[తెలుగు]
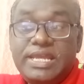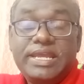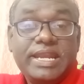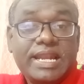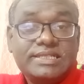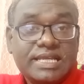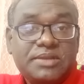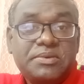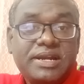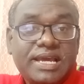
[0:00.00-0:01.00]
ఈయన
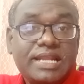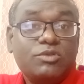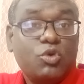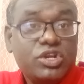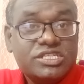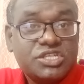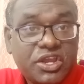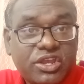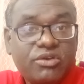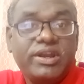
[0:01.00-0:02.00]
చంద్రబాబు నాయుడు గారు ఓన్లీ
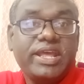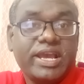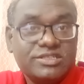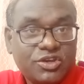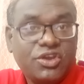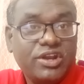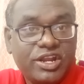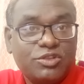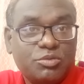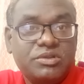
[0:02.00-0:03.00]
సెక్యూరిటీ
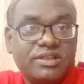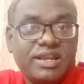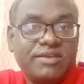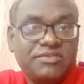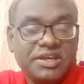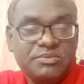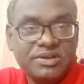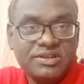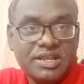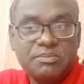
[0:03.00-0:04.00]
సెక్యూరిటీ తొమ్మిది వందల ఎనభై ఐదు
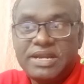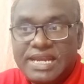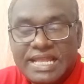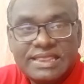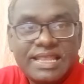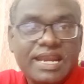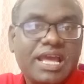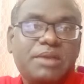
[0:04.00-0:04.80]
మంది ఉన్నారు మరి వీళ్ళందరిని